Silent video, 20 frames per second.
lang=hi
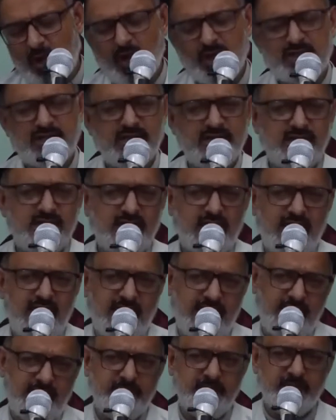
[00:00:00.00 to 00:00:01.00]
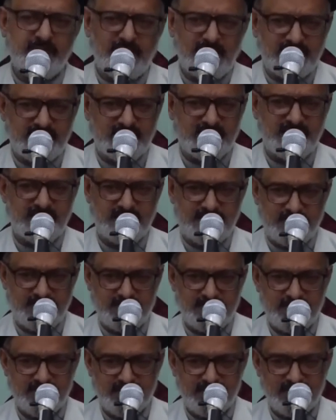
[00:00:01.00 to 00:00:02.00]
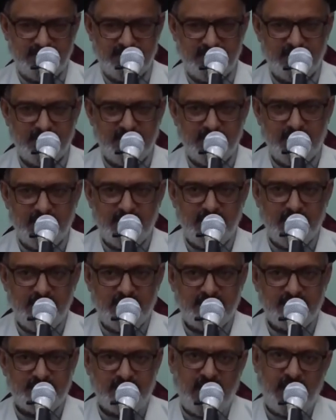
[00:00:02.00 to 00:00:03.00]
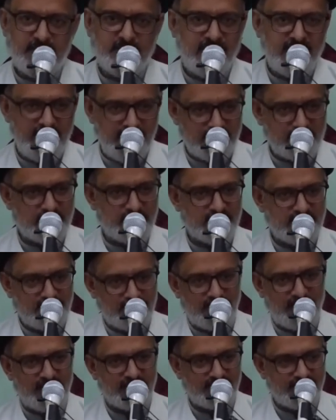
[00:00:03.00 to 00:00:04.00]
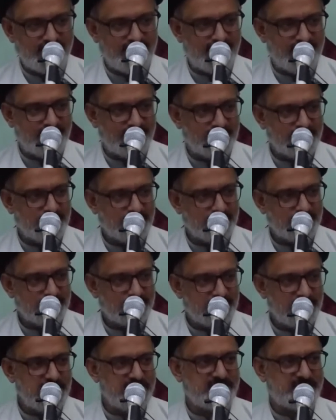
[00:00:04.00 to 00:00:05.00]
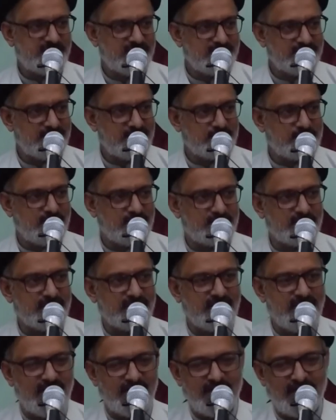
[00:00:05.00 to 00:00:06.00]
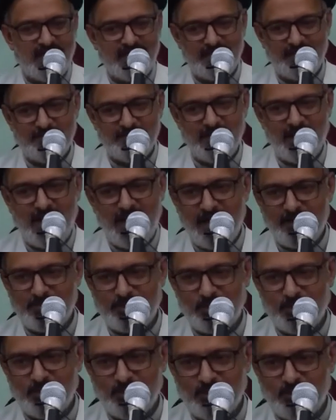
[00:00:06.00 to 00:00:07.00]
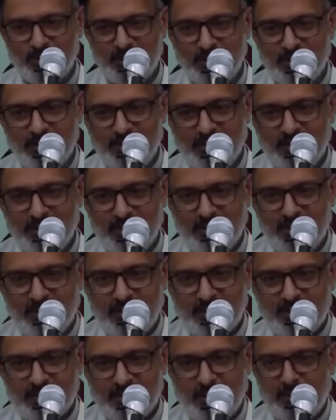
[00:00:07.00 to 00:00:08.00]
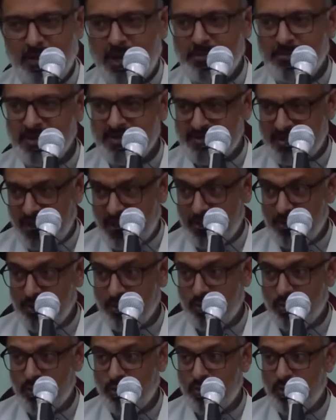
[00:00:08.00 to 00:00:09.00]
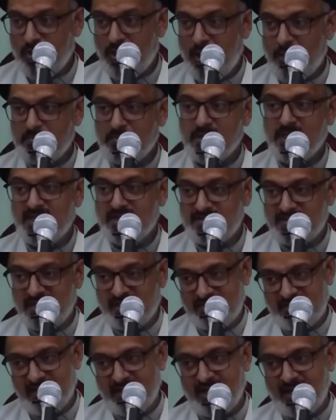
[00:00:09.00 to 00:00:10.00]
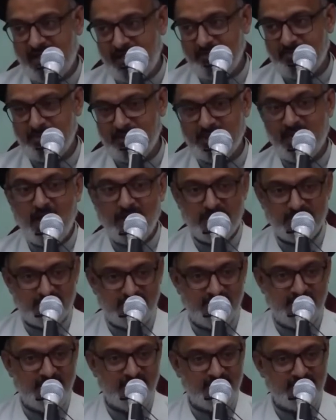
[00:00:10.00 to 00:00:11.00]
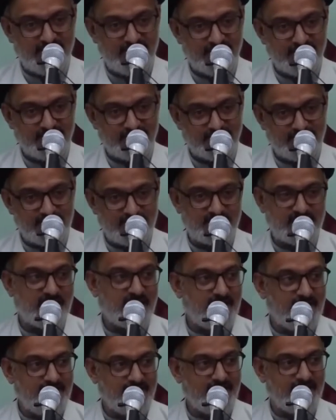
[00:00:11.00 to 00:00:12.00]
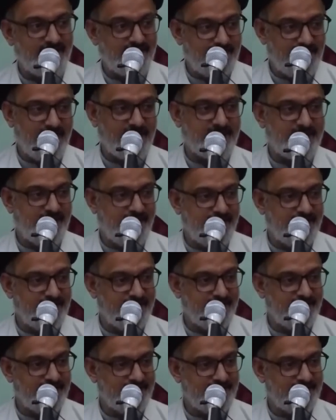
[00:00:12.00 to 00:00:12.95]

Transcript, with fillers: बहुत ही अहम इबादत है साल में एक मरतबा आती है तीस दिन तक परवरदिगार आलम ने आपको तमाम इंसानों को अपने इस दस्तरखान पे दावत दी है दस्तरखान अल्लाह का है